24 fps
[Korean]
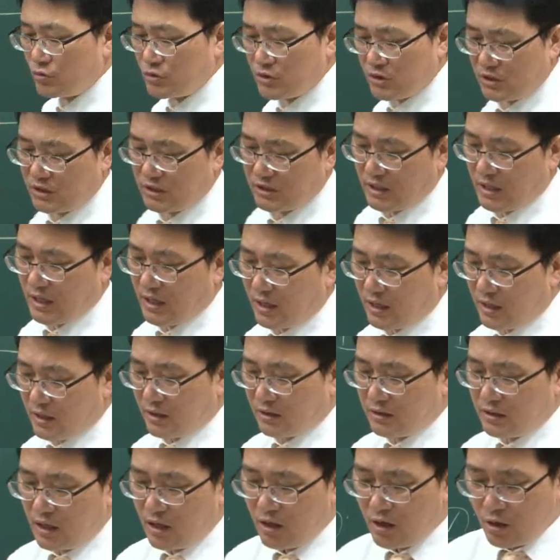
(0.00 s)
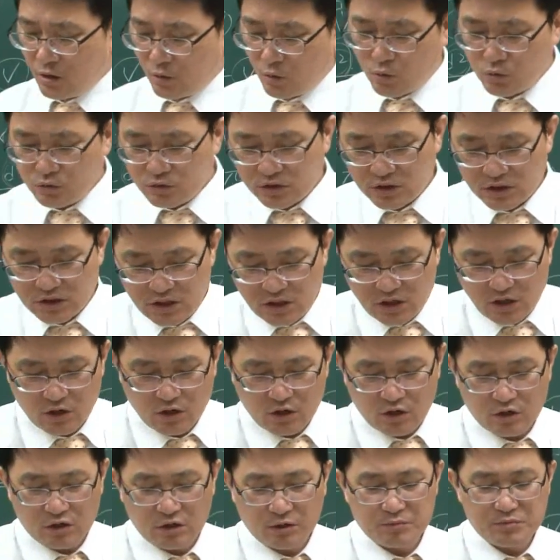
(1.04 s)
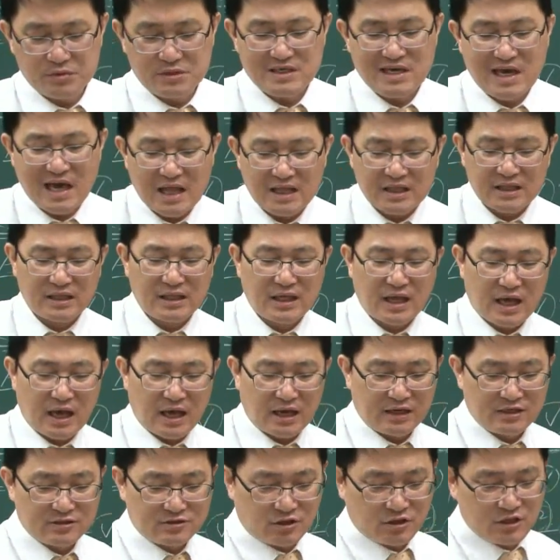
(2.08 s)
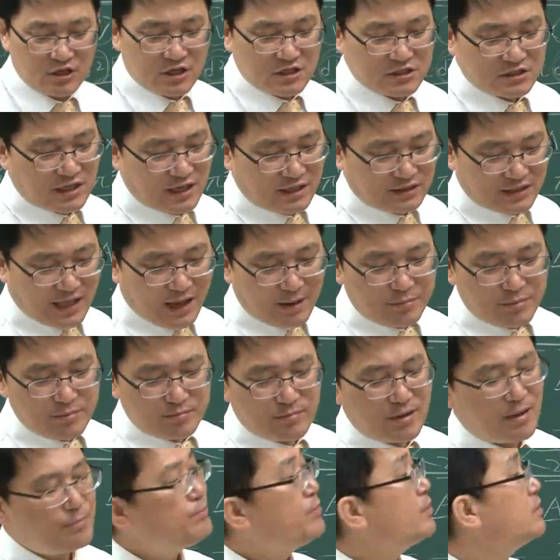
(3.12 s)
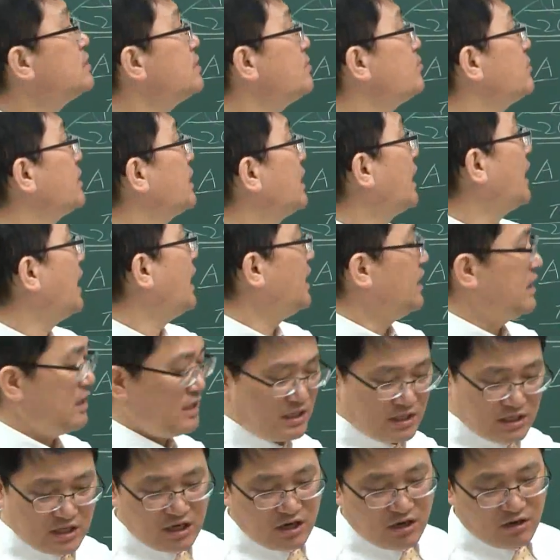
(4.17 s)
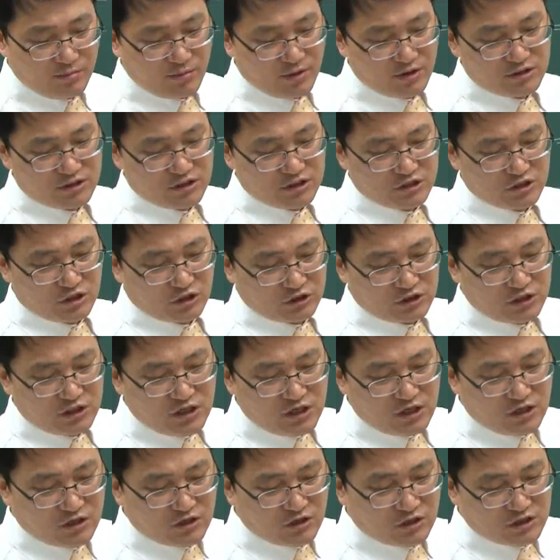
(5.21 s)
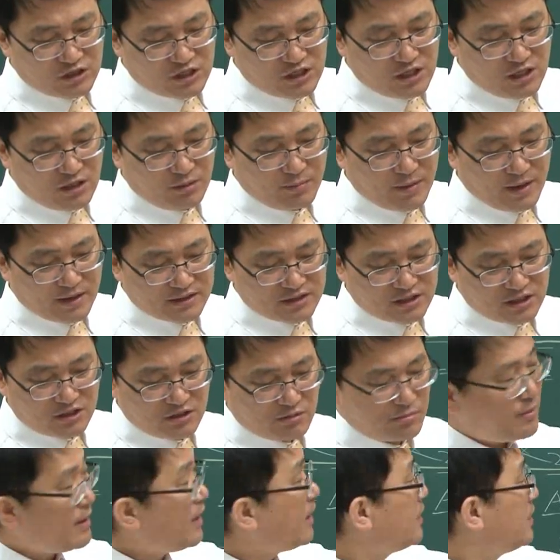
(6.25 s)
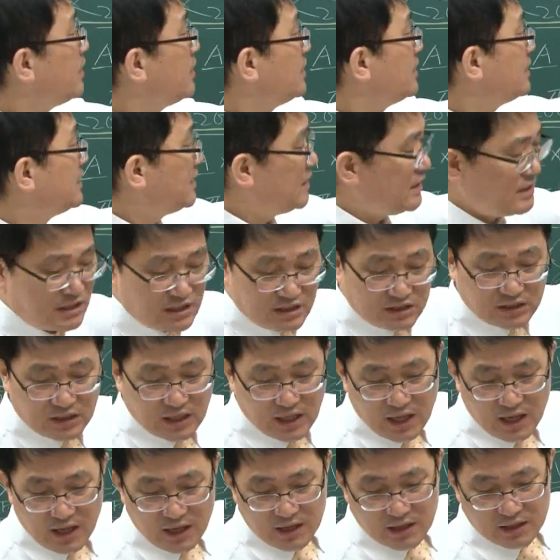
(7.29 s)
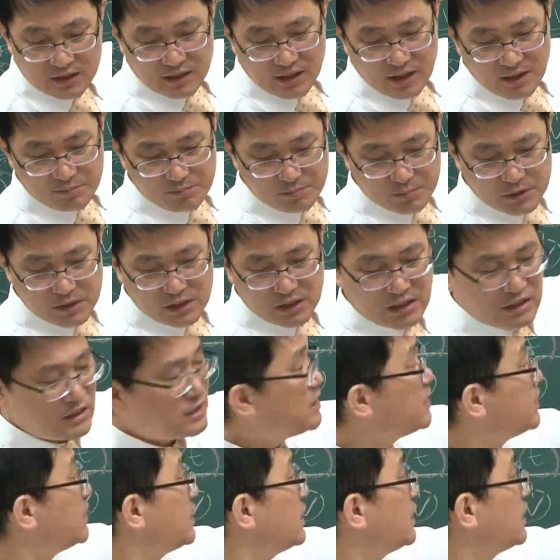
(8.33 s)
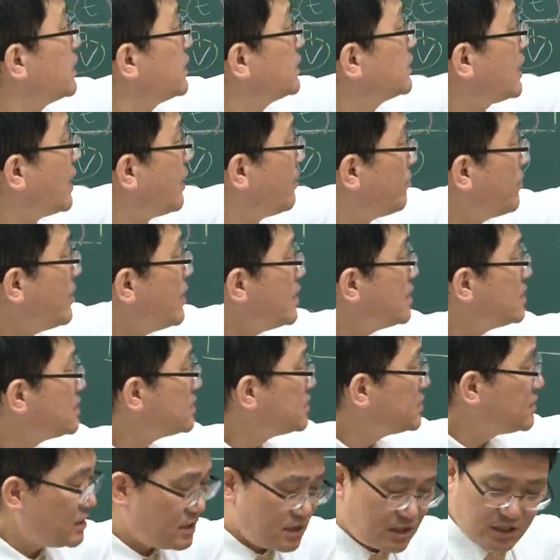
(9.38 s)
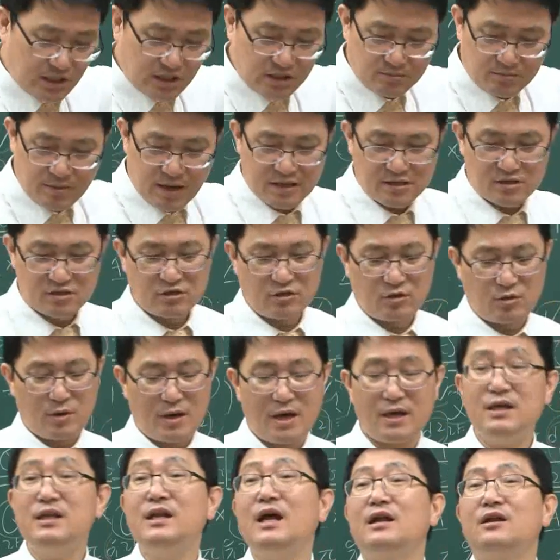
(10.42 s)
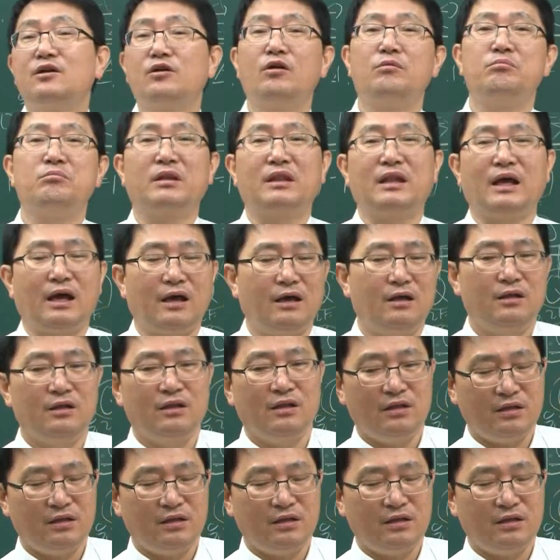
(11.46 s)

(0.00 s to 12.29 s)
공식이다. 근데 공식이 어렵지 않다. 그래서 자 답은 몇 번입니까? 1번이죠. T는 200 시그마 이타에 PD 그 다음에 C 맞죠? 확인하는 겁니다.